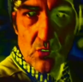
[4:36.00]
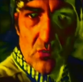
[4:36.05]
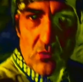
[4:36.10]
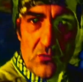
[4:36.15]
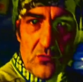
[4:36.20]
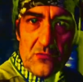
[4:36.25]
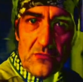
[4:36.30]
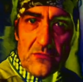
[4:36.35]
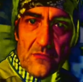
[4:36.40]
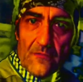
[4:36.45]

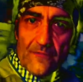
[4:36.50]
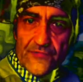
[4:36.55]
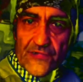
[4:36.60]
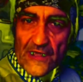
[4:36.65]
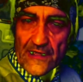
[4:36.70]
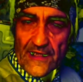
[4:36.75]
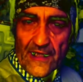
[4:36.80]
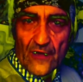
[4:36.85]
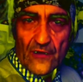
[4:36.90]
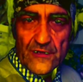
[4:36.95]
Bogu
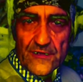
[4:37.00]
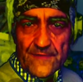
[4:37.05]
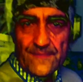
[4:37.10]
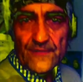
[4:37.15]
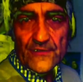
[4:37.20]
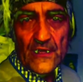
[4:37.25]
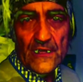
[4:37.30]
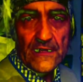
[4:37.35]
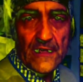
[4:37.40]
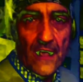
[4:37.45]

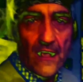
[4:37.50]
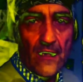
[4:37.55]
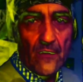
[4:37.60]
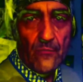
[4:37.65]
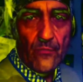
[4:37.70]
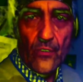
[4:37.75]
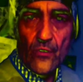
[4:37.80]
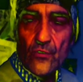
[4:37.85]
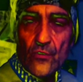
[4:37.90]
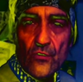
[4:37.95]
wszelkiego
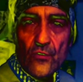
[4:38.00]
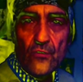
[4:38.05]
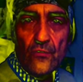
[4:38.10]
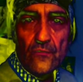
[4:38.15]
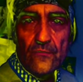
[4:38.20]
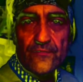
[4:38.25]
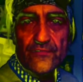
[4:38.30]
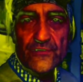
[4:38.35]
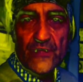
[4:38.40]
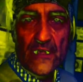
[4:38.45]
stworzenia,
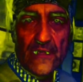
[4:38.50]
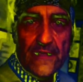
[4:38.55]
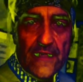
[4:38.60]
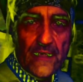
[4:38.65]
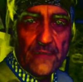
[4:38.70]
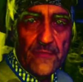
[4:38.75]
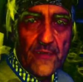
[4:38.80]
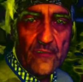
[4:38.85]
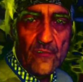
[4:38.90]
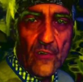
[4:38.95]
Bogu
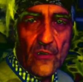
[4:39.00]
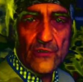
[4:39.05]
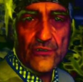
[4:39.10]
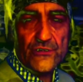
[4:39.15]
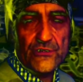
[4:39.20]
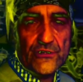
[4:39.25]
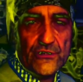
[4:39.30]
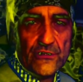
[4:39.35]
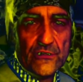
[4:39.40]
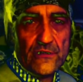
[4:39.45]
wszelkiej
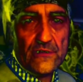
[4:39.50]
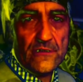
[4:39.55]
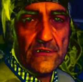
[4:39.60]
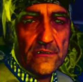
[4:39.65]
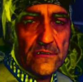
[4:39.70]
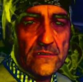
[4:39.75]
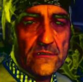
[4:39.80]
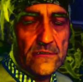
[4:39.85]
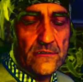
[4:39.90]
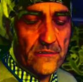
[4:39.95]

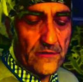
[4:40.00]
miłości.